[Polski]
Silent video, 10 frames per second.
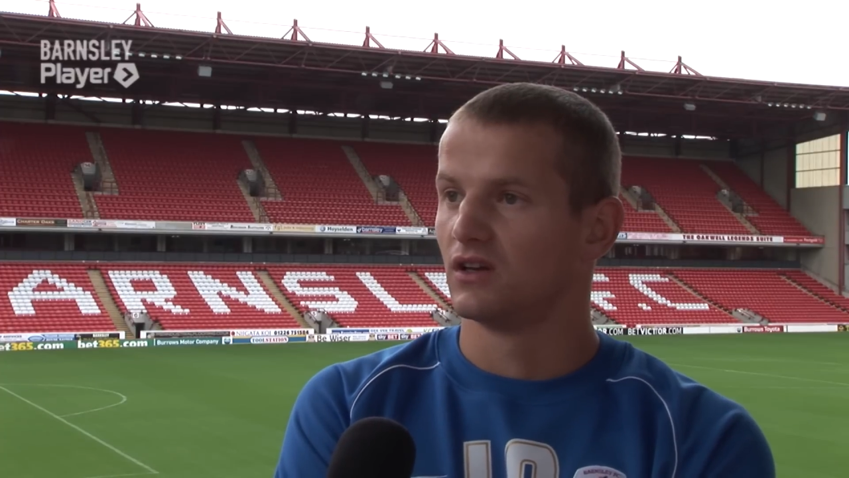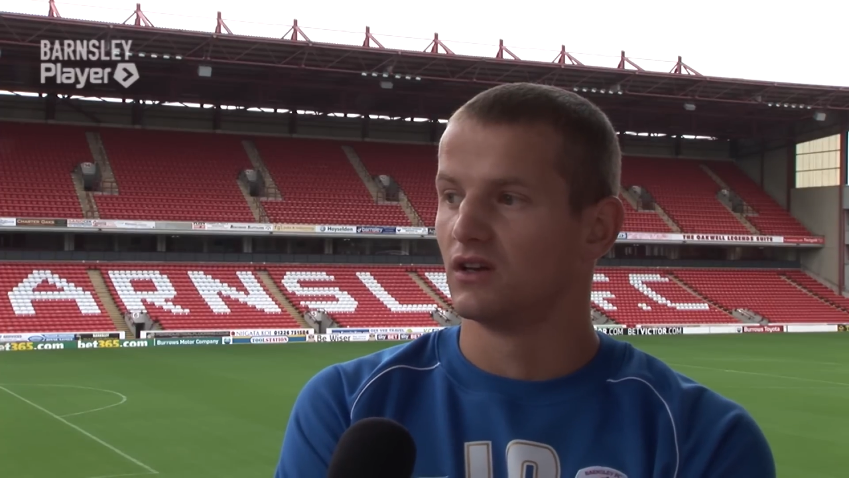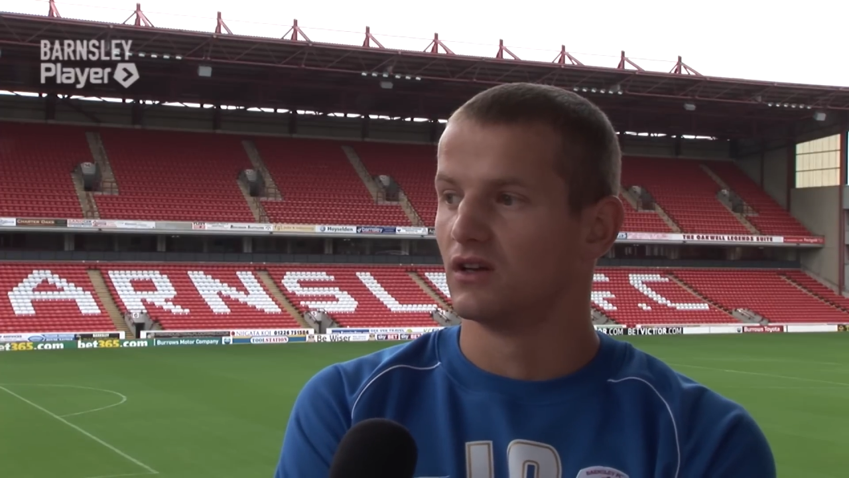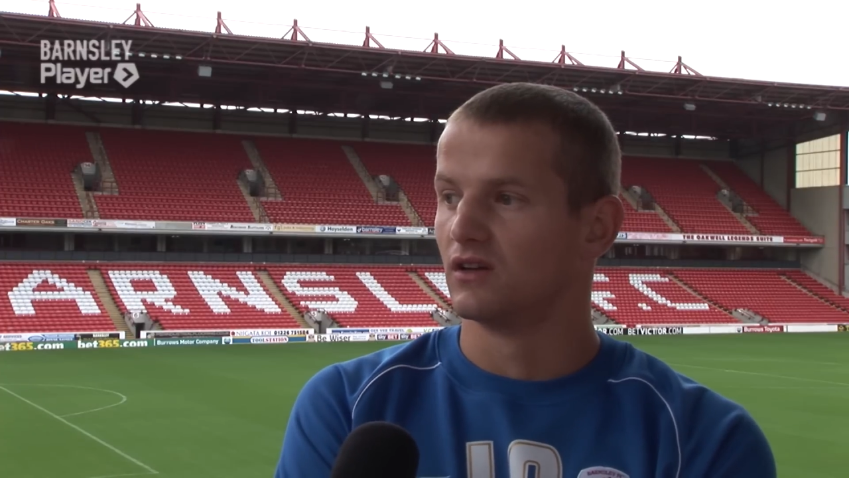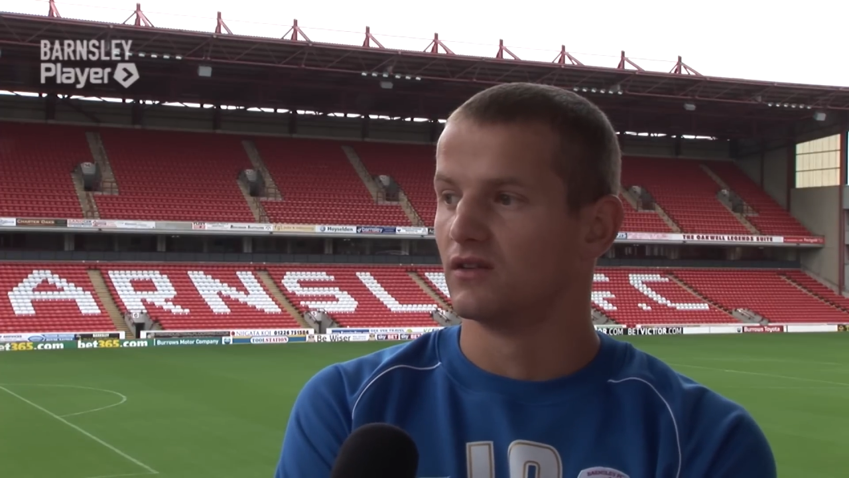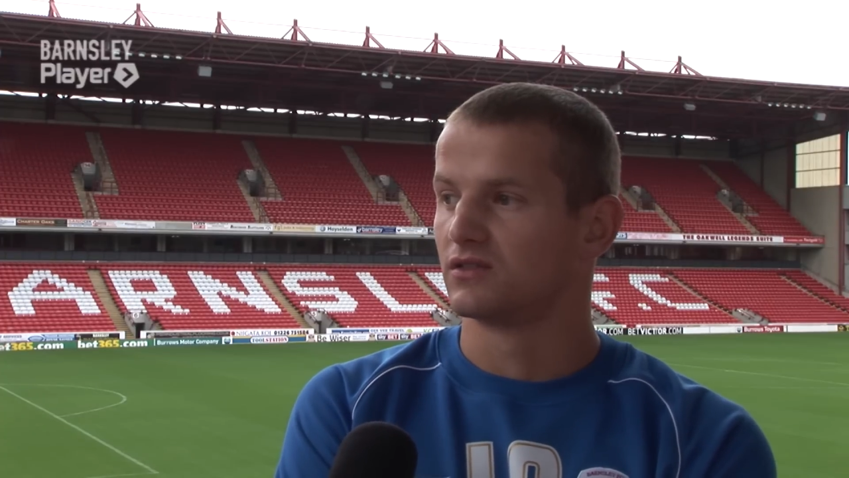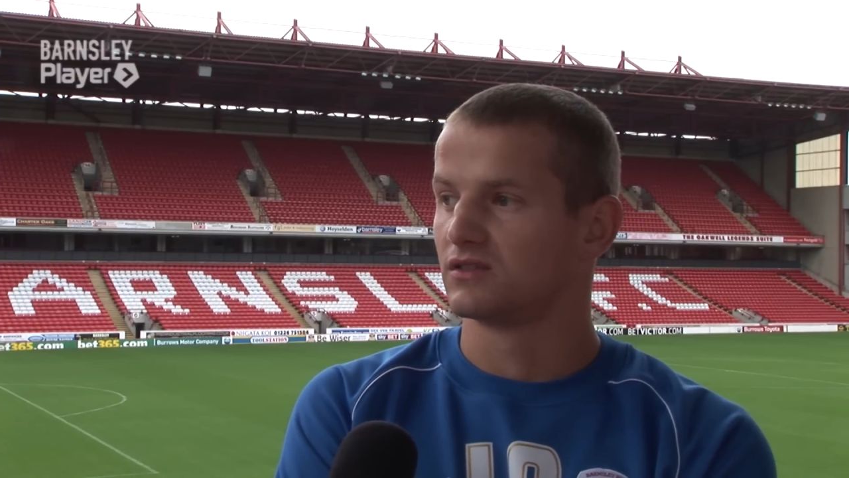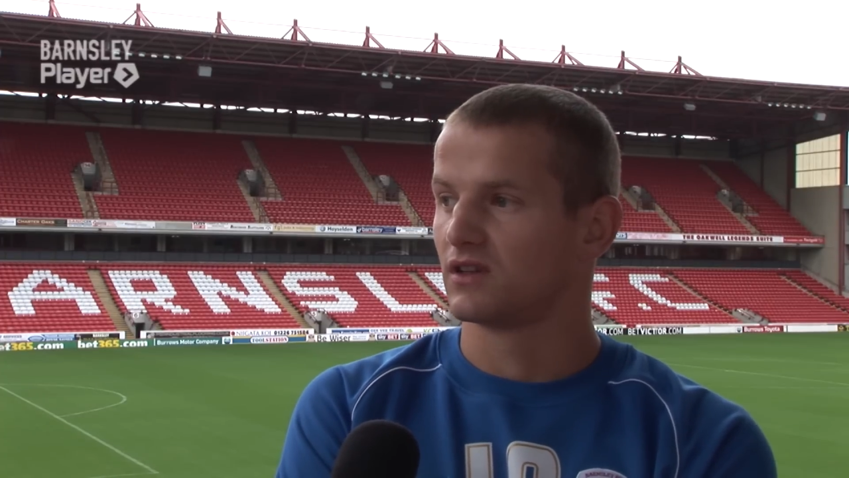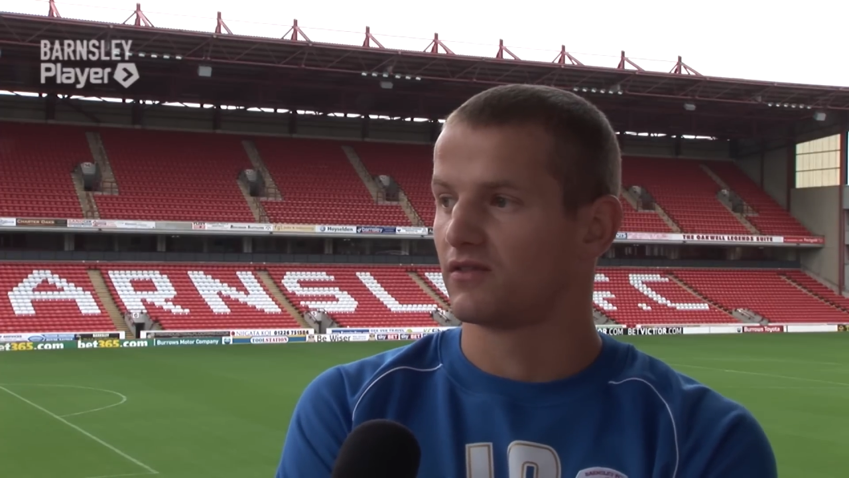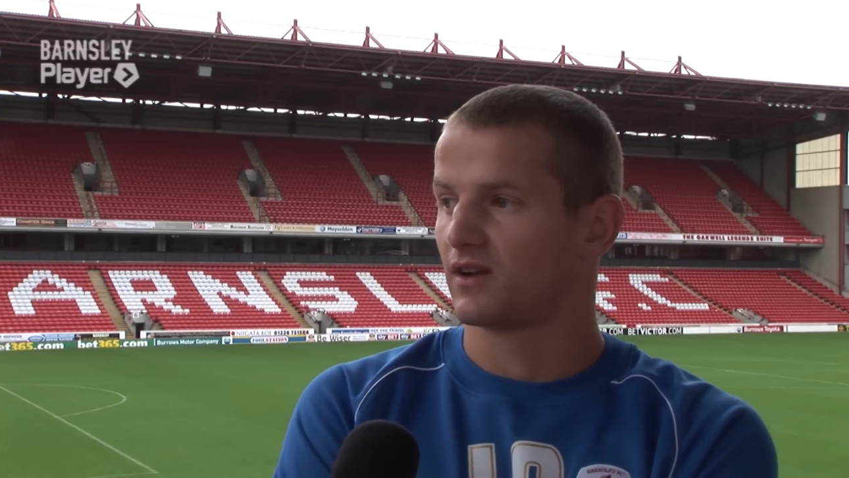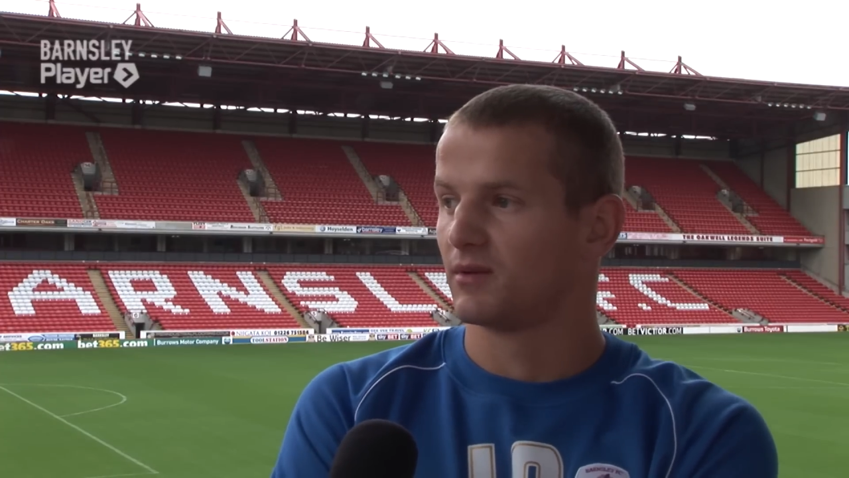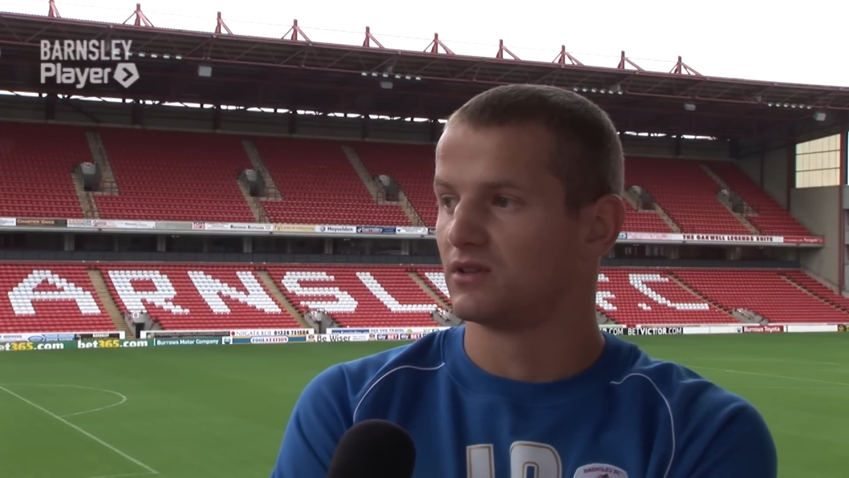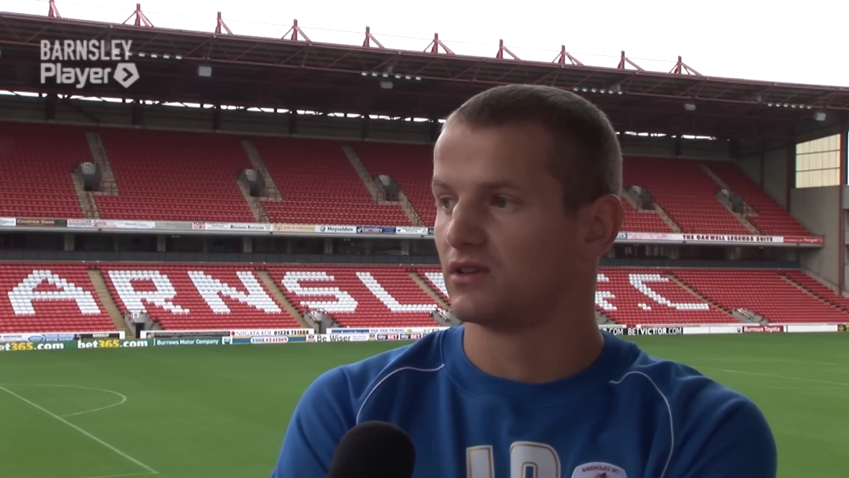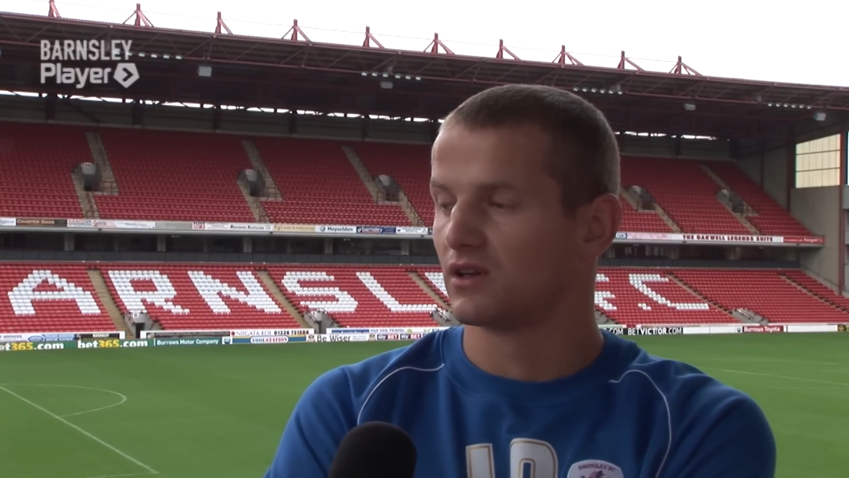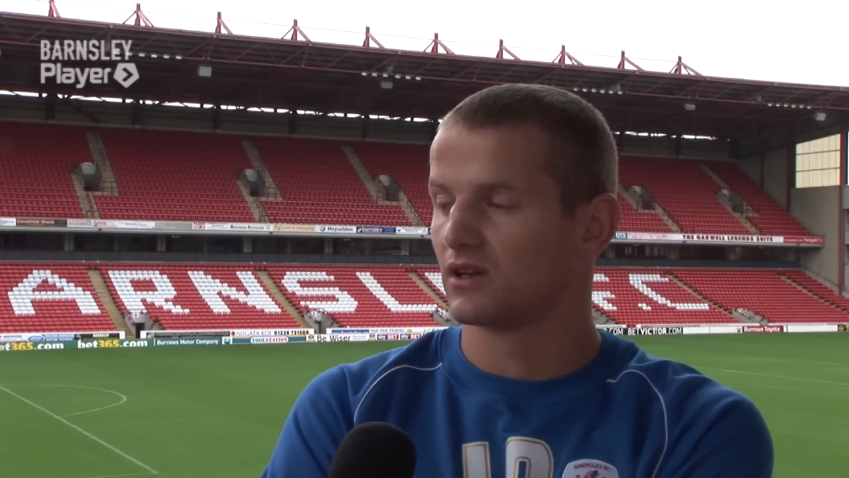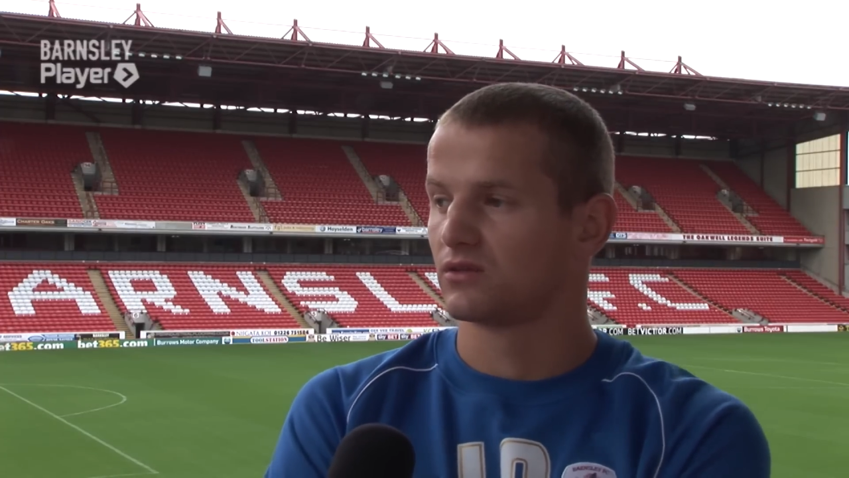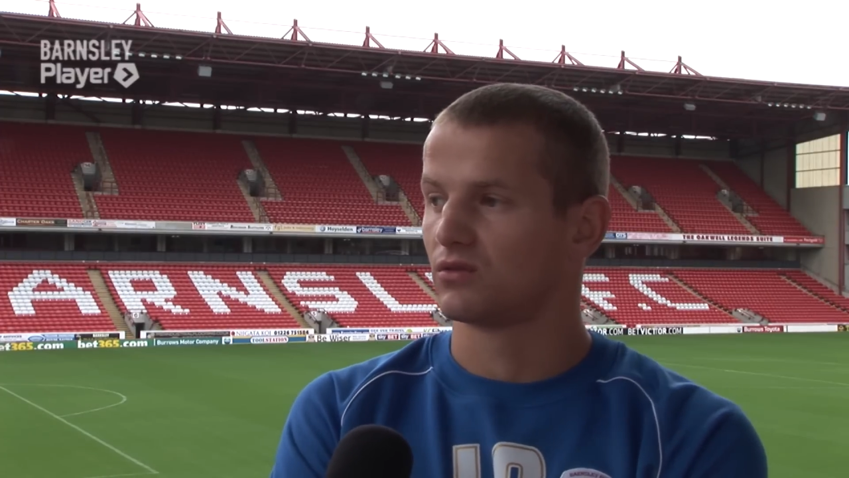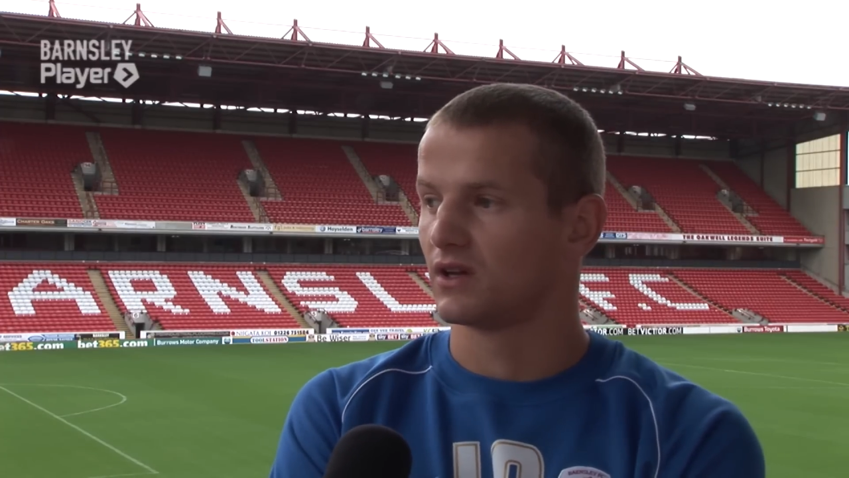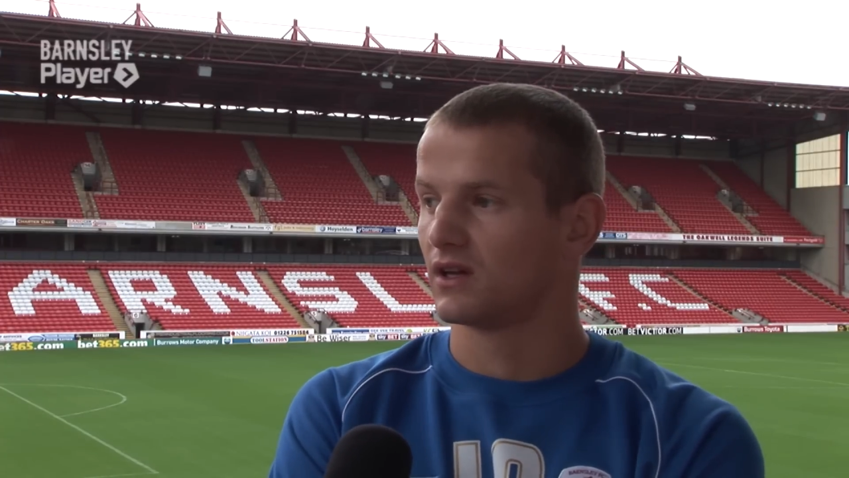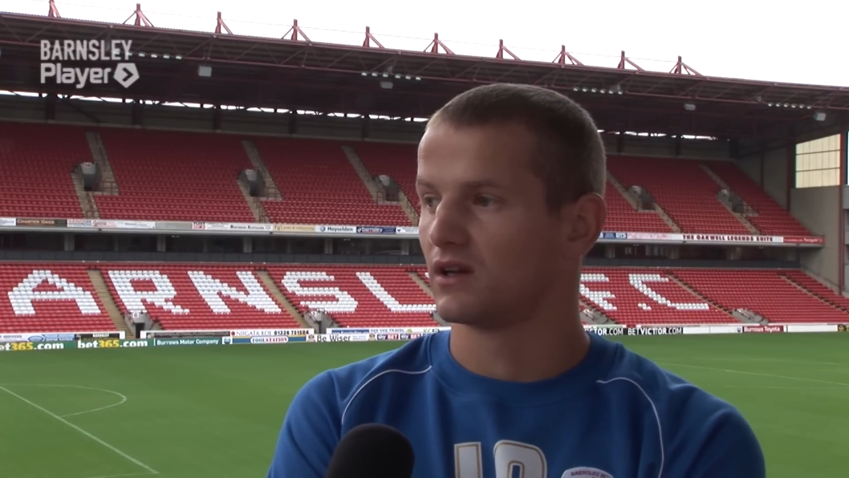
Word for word: e, wszystkie fragmenty gry, które,